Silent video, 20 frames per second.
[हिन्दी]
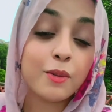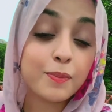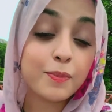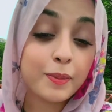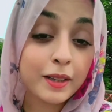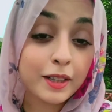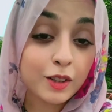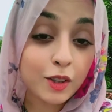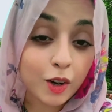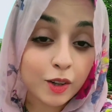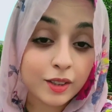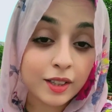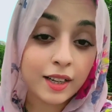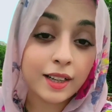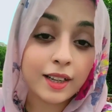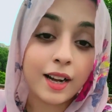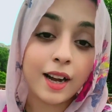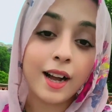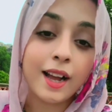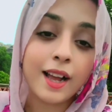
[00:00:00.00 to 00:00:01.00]
फिर डॉक्टर ने
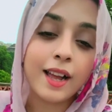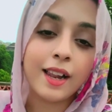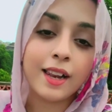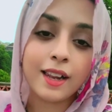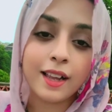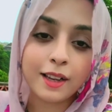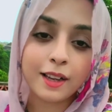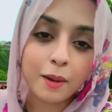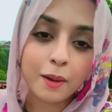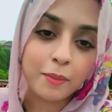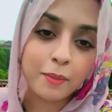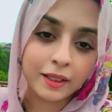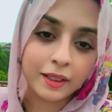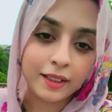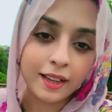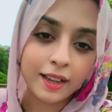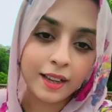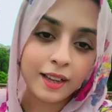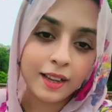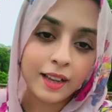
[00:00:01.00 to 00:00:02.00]
कहा है अल्लाह के
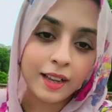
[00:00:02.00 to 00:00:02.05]
बंदे